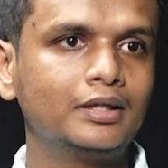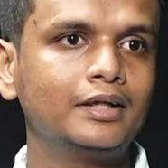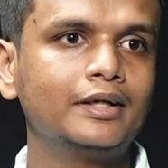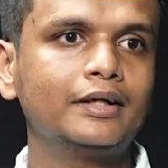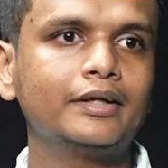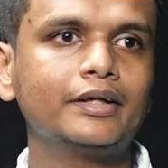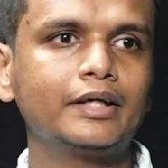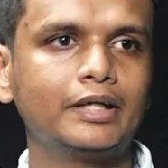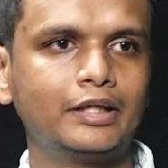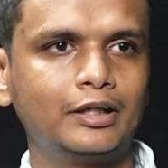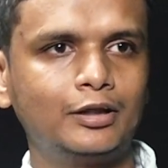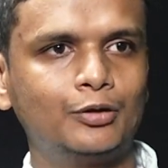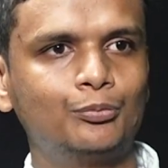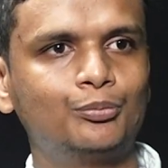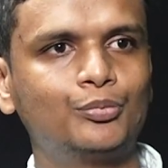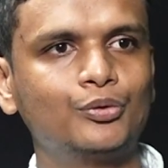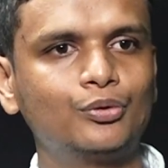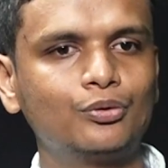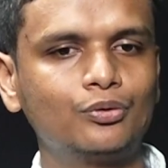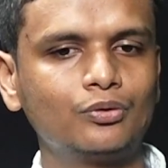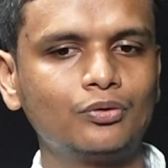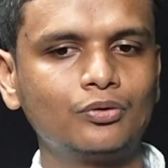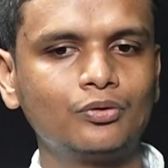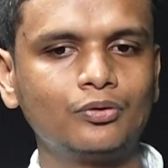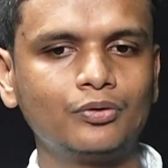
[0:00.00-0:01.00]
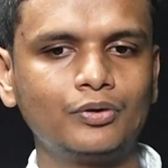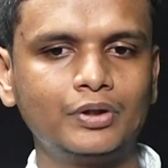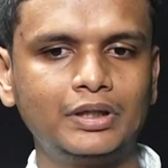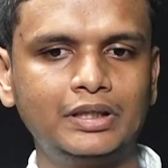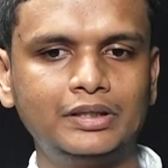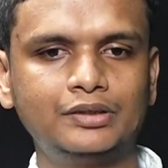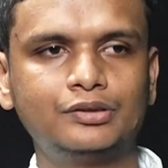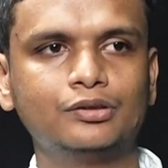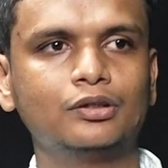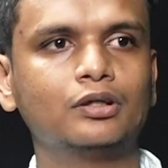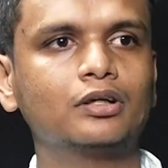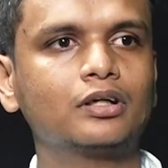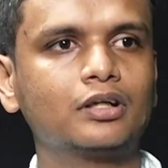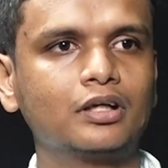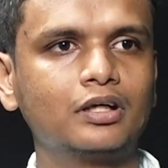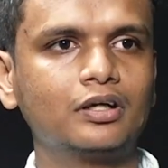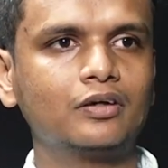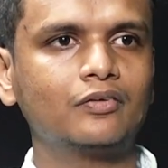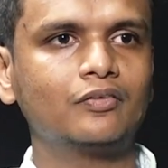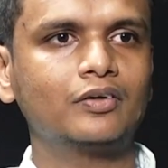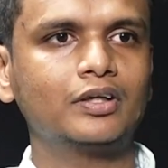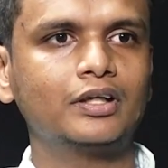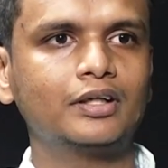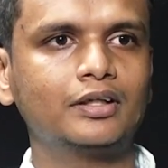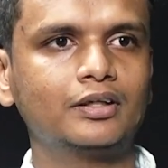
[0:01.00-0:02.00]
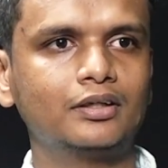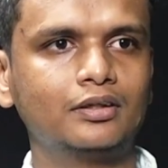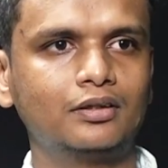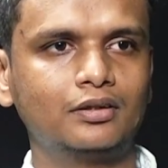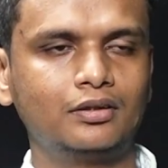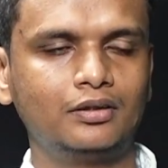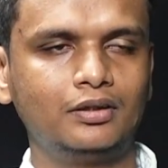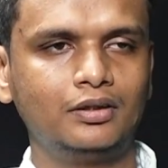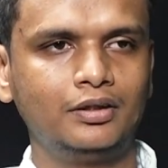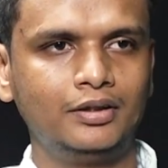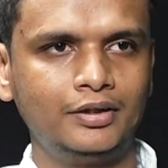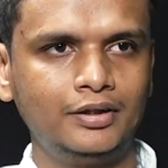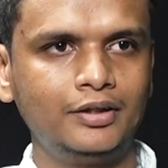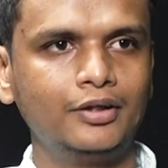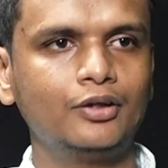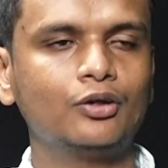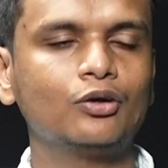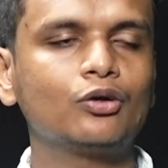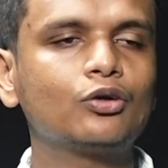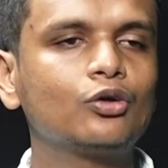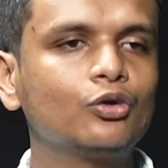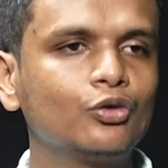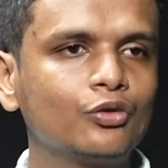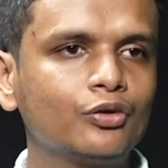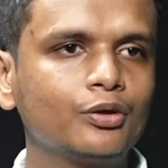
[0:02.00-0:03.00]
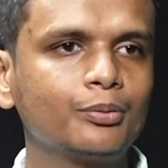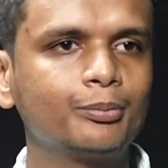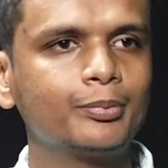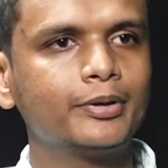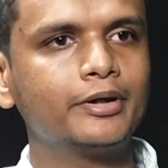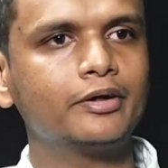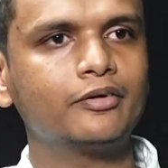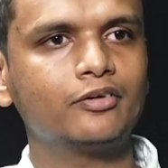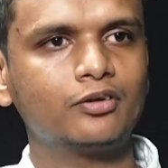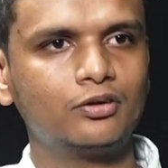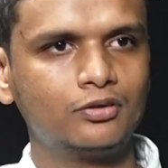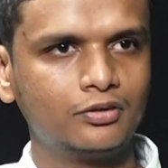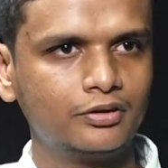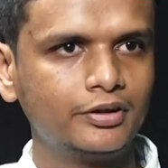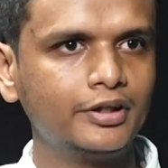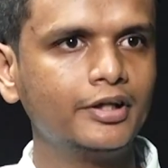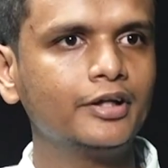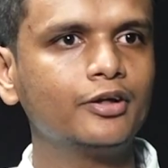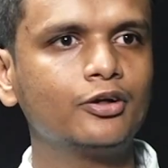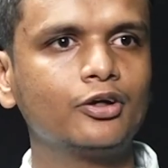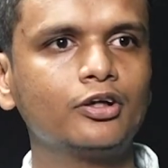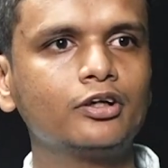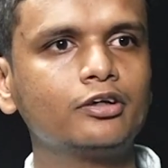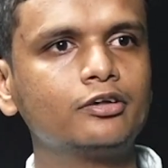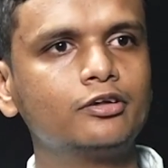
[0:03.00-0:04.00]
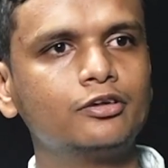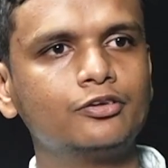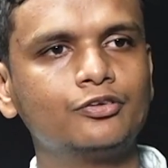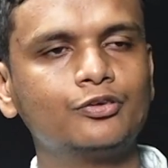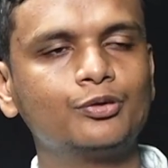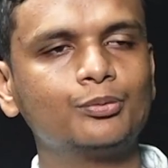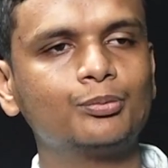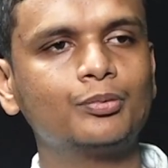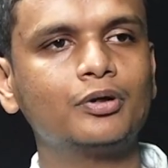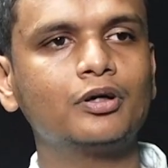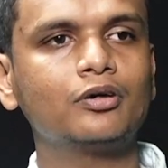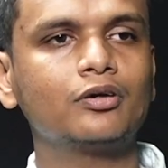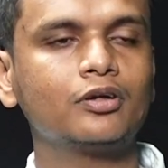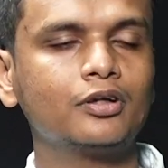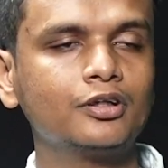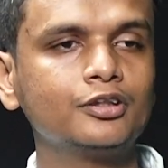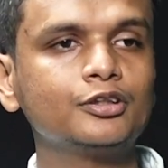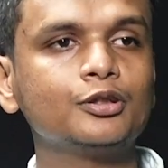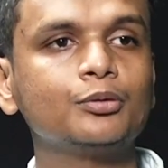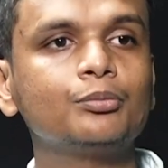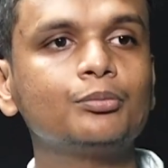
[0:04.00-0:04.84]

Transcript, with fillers: దీనికి ఇప్పుడు ఈ షార్ట్ కావాలి ఈ హీరో క్లోజప్ కావాలి ఆర్ హీరోయిన్ క్లోజప్ కావాలని